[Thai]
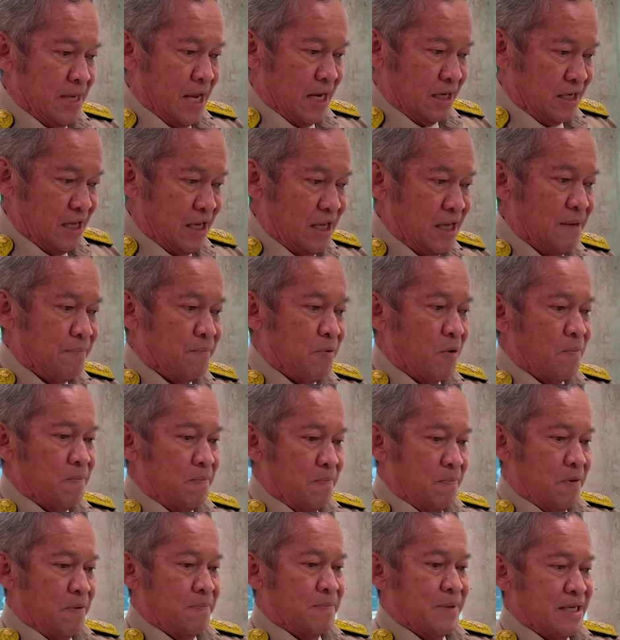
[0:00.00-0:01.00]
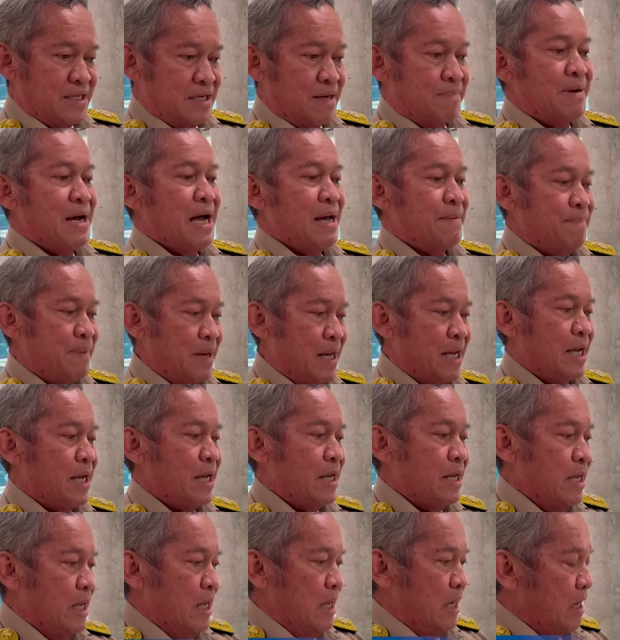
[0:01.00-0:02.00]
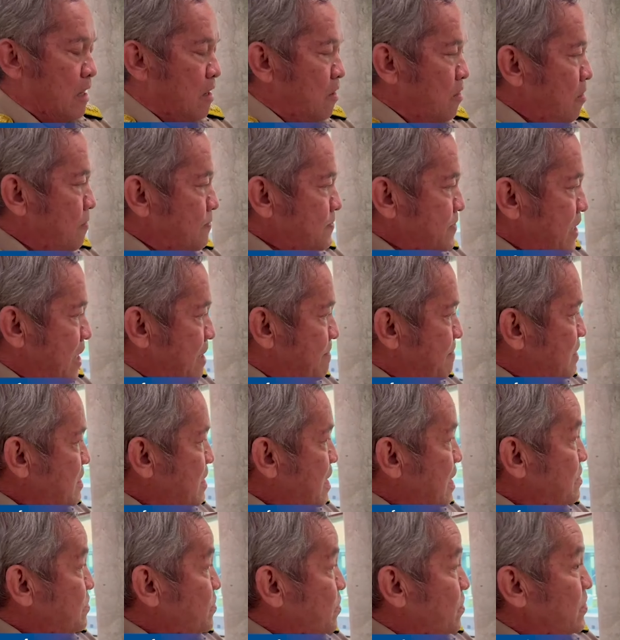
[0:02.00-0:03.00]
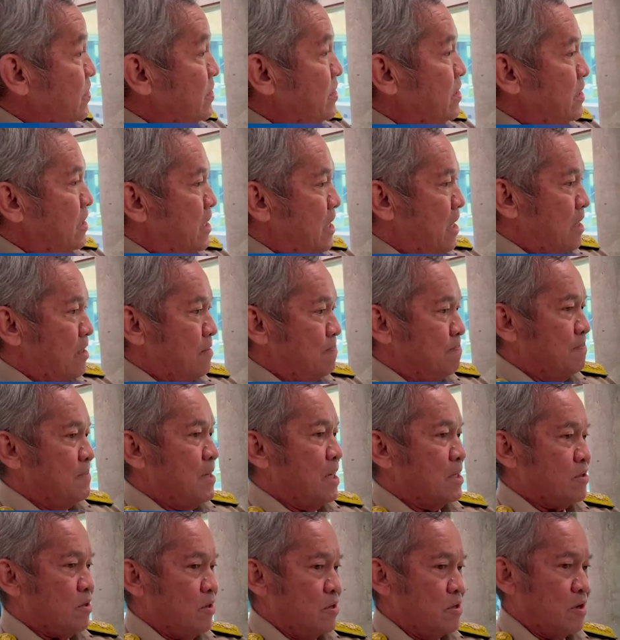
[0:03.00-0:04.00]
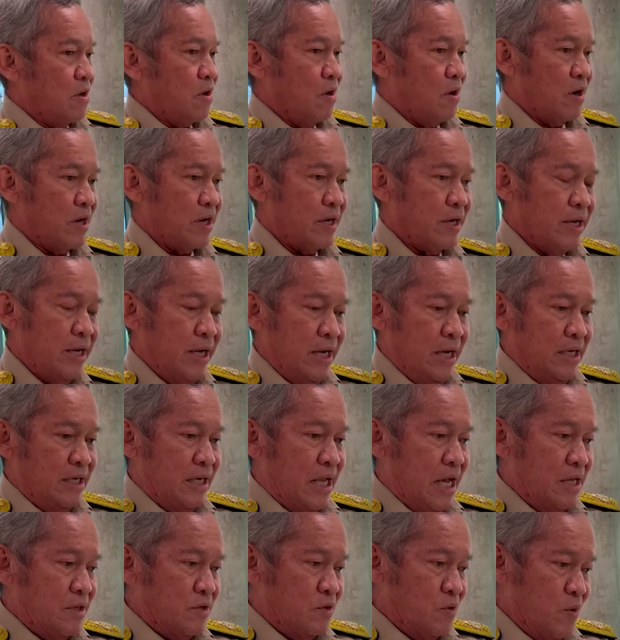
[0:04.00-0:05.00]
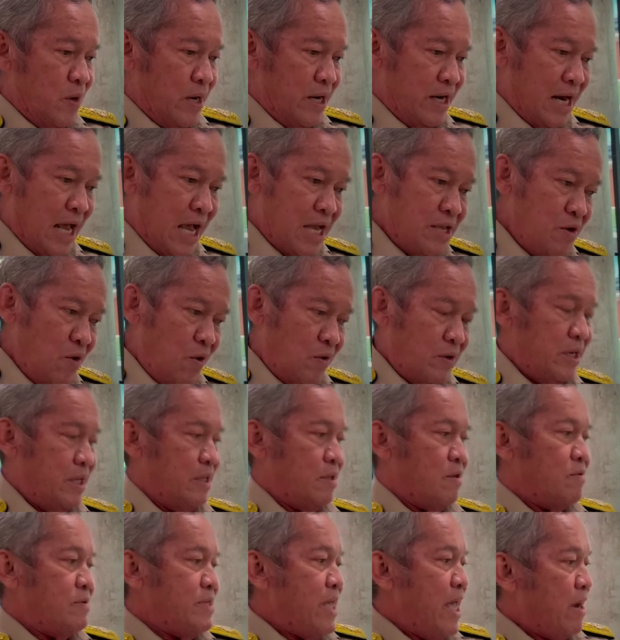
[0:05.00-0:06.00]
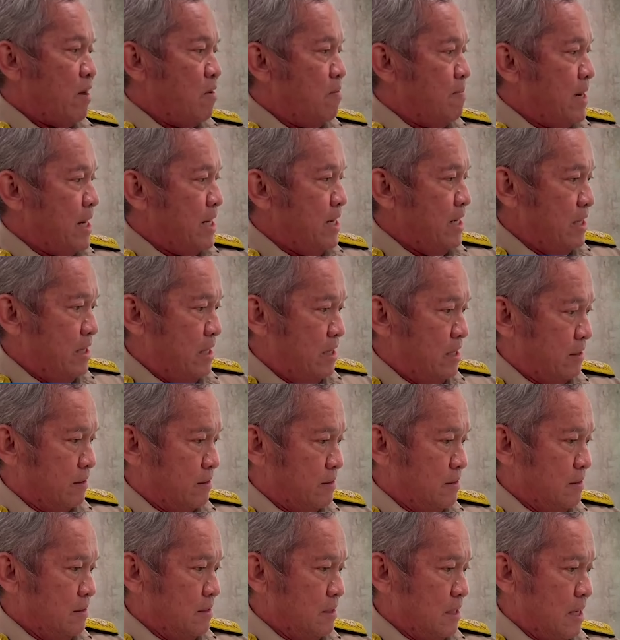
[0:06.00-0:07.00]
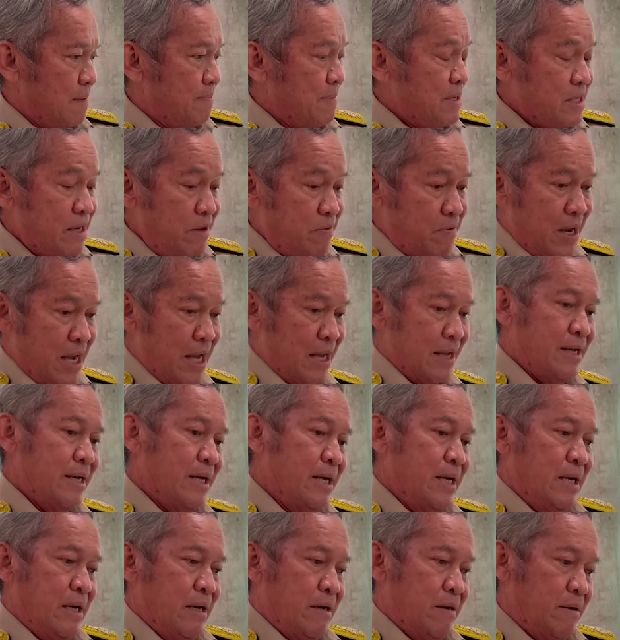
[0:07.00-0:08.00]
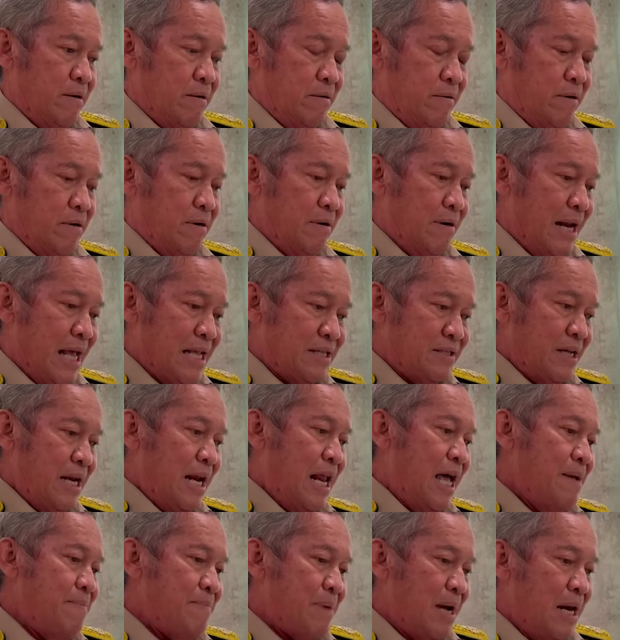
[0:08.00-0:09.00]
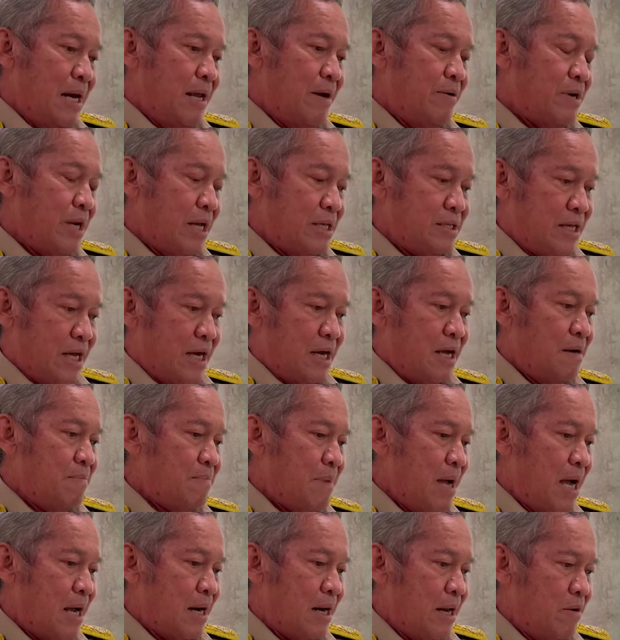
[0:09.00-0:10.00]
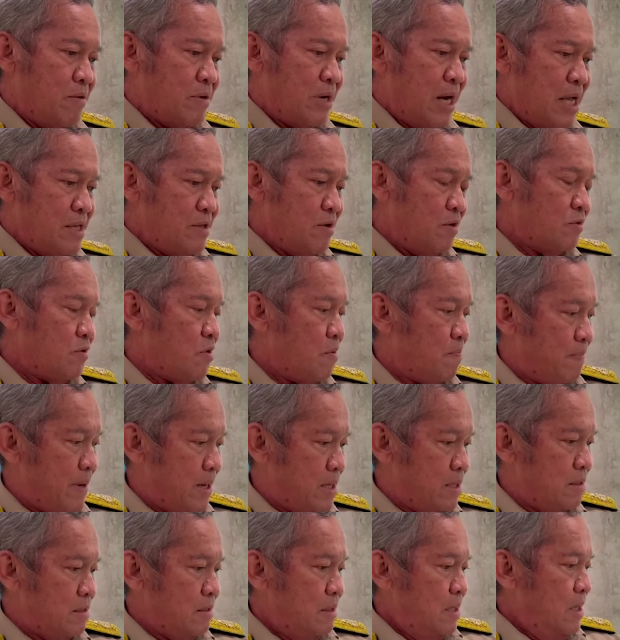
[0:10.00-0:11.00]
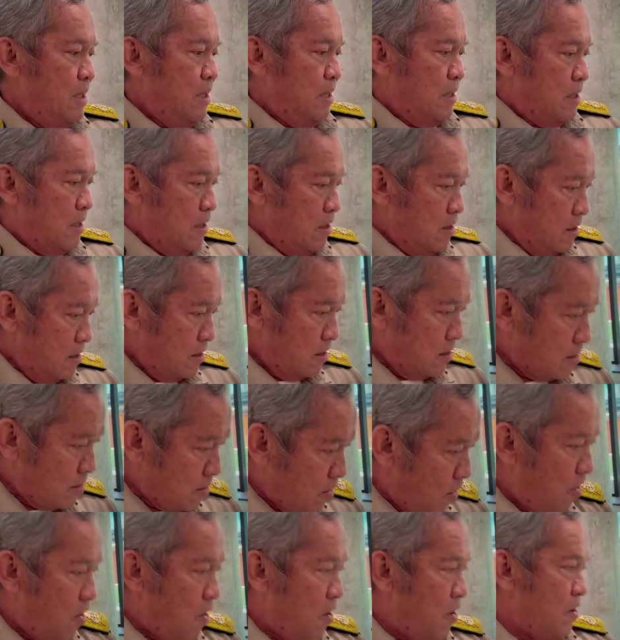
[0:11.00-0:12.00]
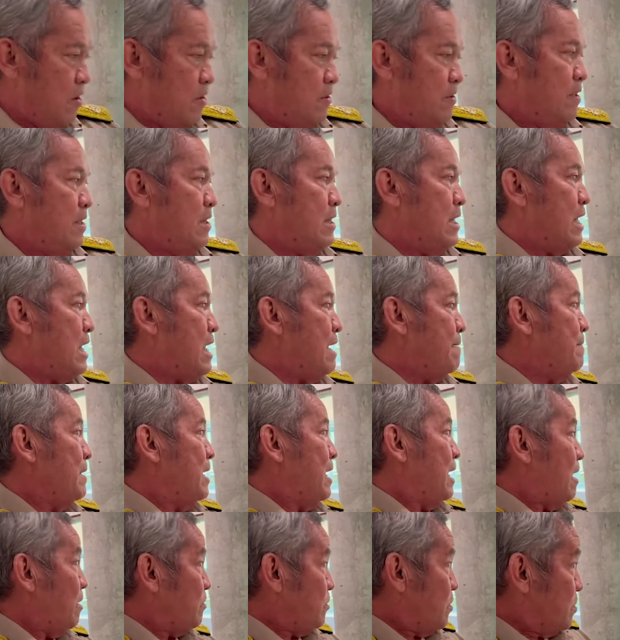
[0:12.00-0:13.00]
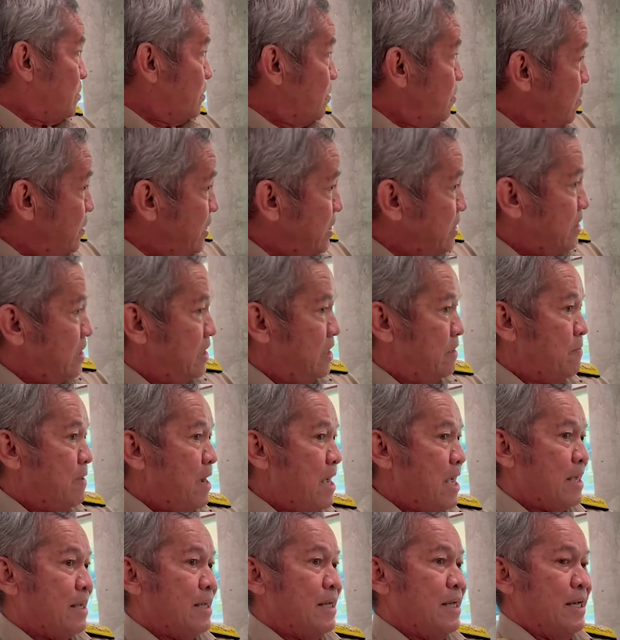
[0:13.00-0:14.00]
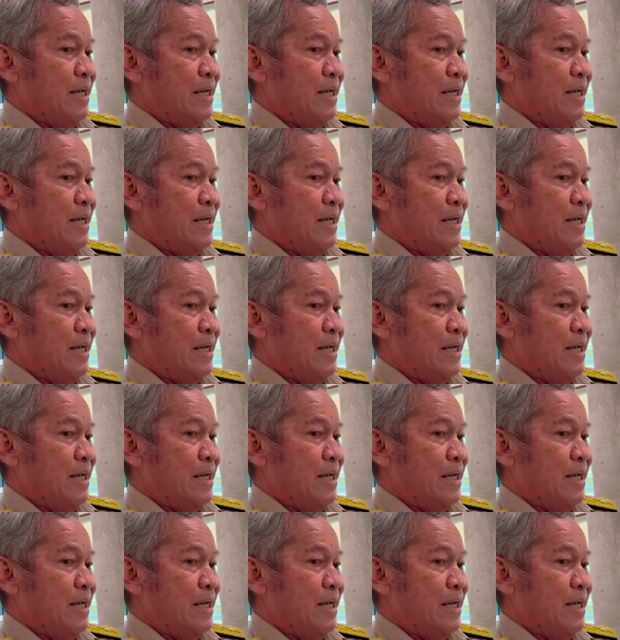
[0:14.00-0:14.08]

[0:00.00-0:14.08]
อย่างที่ผมให้สัมภาษณ์ไปแล้วเคารพเสียงประชาชนนะเบื้องต้นก่อนแต่ส่วนนายกเนี่ยต้องแยกออกมานิดหนึ่งนะไม่ใช่ว่าแลนสไลด์มาแล้วได้เสียงข้างมากแล้วนายกต้องเป็นกอนะครับเราต้องดูอีกทีว่า